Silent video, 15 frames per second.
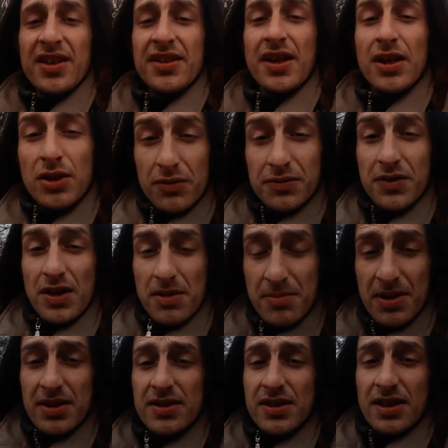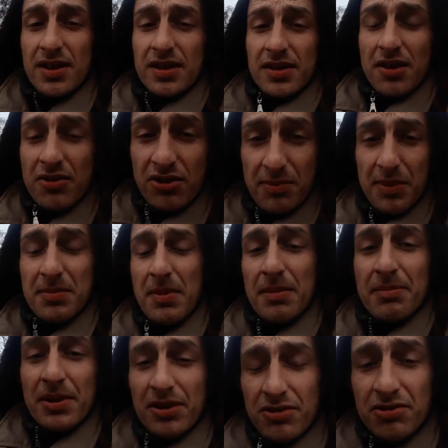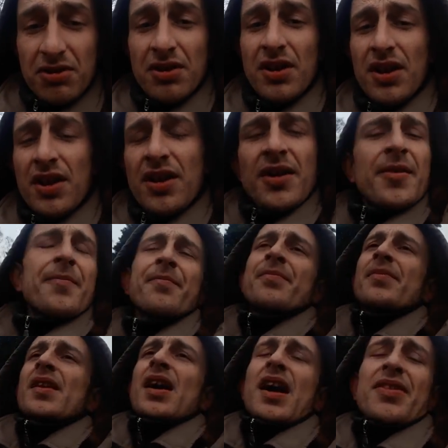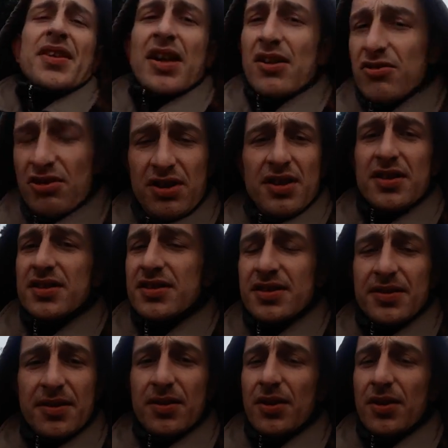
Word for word: jako w niebie, tak i na ziemi ma być, a na razie jest